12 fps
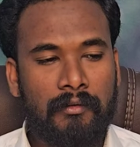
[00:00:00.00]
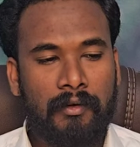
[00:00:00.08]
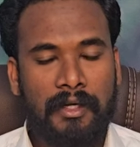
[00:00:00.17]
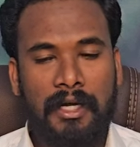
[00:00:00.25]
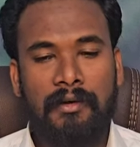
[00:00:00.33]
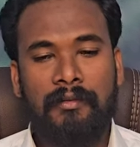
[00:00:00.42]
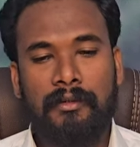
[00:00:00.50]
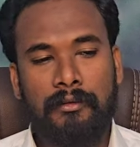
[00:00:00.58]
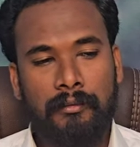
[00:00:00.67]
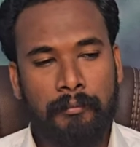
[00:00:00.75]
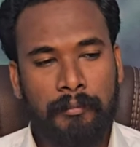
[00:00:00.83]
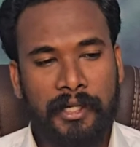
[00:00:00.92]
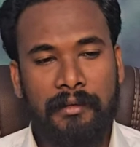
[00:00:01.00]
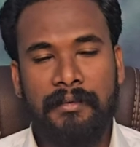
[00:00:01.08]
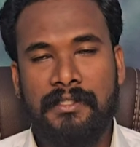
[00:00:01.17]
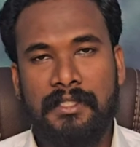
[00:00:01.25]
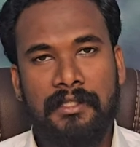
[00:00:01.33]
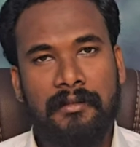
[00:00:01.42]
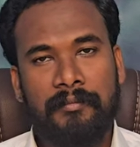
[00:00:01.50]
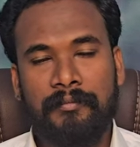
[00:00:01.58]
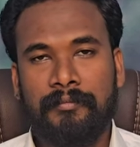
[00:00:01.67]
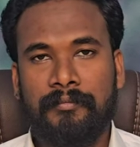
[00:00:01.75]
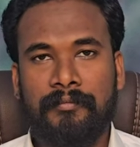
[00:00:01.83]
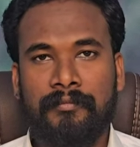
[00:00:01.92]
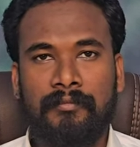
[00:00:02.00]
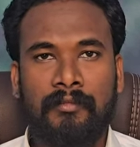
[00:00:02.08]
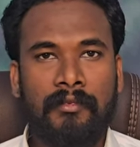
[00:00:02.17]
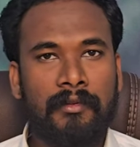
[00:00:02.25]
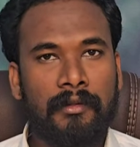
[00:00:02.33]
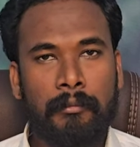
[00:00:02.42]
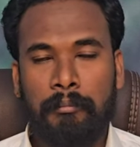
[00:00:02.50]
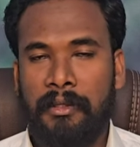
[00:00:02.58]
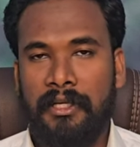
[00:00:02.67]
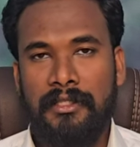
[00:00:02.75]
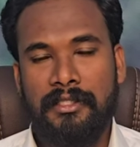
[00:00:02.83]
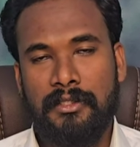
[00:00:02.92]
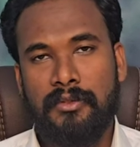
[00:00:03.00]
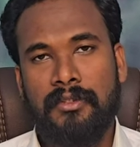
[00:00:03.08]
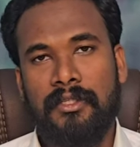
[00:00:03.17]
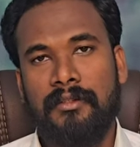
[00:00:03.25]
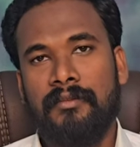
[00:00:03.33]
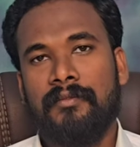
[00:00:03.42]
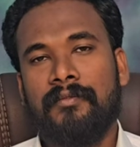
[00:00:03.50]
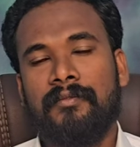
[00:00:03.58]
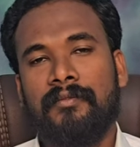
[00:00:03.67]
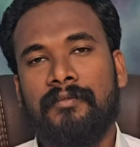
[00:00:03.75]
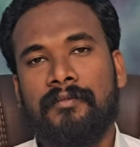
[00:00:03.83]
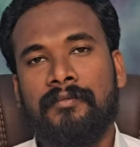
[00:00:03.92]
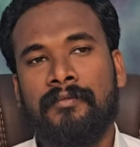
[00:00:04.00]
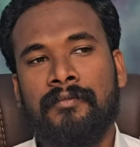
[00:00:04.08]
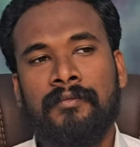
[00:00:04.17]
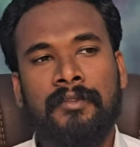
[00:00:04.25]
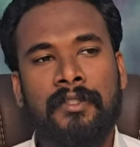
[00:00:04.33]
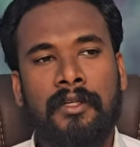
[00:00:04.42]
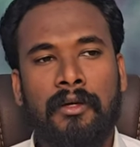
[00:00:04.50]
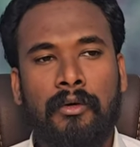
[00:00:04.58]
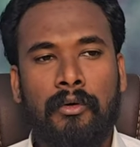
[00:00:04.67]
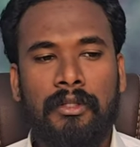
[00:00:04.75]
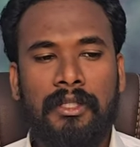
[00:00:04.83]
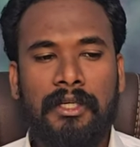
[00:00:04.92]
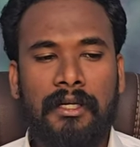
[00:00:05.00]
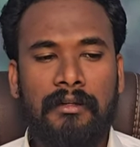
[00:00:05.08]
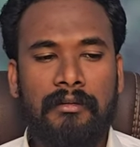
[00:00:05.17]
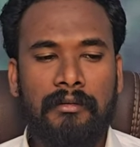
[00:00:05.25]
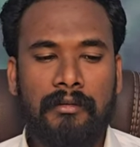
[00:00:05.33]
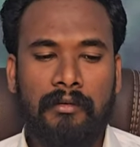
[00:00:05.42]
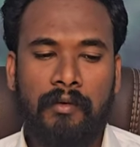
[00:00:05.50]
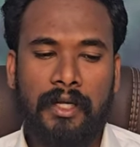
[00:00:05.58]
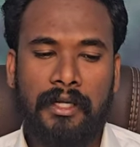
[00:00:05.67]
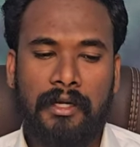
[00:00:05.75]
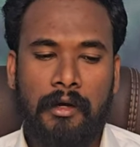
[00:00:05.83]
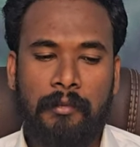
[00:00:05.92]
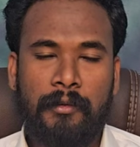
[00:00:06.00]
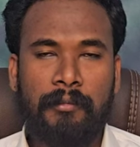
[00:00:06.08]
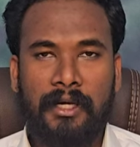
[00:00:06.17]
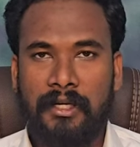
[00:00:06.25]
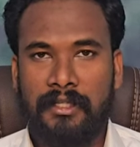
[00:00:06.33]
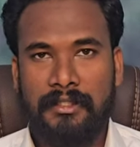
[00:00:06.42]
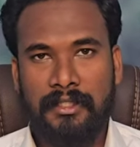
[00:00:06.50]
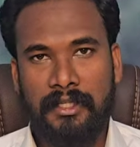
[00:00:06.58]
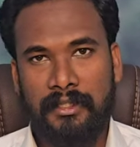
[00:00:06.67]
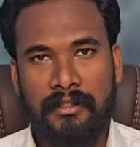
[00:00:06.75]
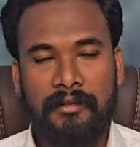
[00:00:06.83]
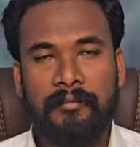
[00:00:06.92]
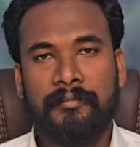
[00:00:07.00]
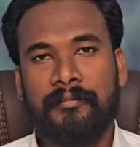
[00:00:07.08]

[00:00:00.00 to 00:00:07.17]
ఒక ఆమెను ప్రేమించి పెళ్లి చేసుకున్నాడు కొద్దికాలం వారి కాపురం బాగానే జరిగింది